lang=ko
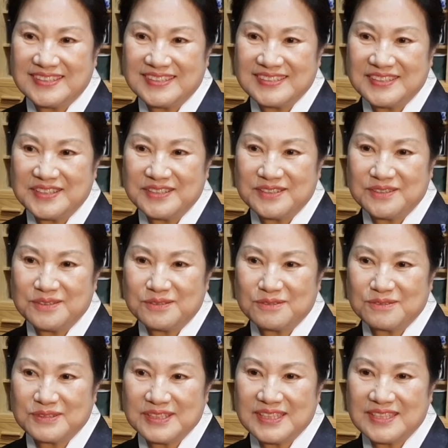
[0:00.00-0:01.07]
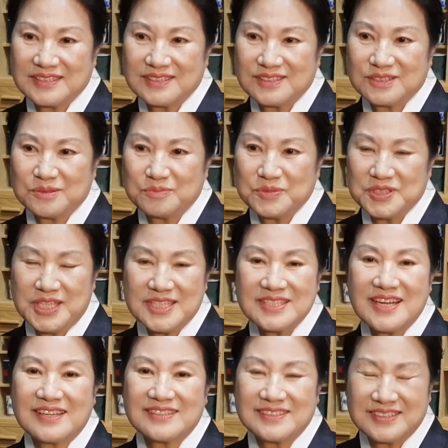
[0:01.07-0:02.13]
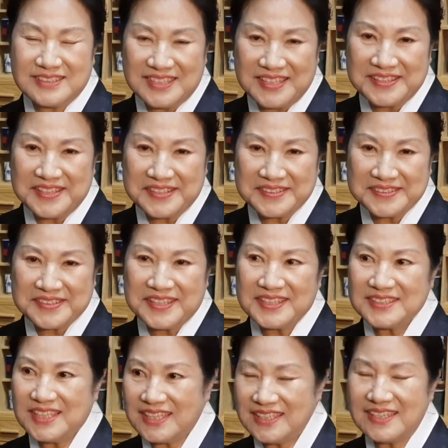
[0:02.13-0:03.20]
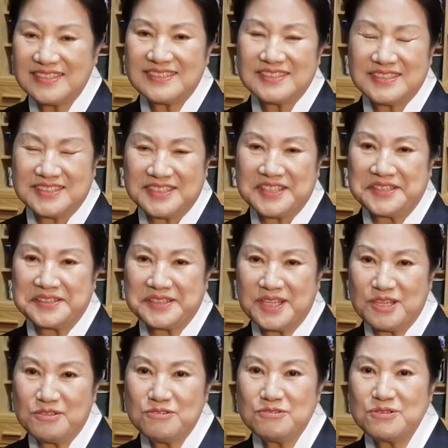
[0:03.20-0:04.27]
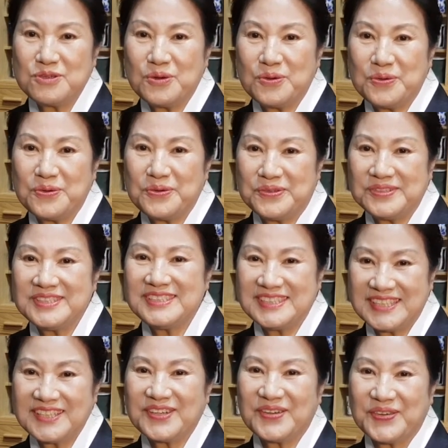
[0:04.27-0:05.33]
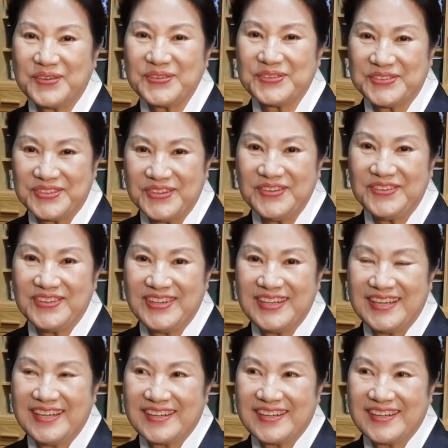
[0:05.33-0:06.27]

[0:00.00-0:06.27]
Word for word: 이제 우리가 지금 제사를 지낸다든가 차례를, 네, 지내는 게 유교식이거든요. 예.